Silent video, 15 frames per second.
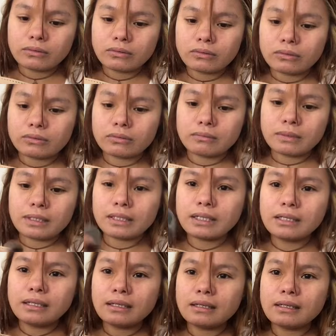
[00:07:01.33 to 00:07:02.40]
oh, mga
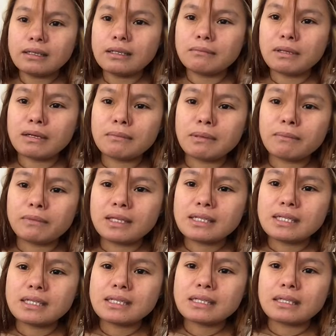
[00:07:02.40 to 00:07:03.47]
ganyan-ganyan, mga 50
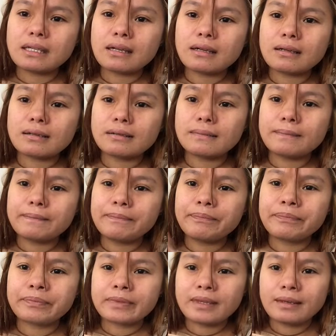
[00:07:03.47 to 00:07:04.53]
cents ng,
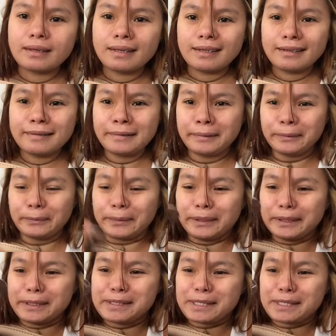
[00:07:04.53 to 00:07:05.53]
20,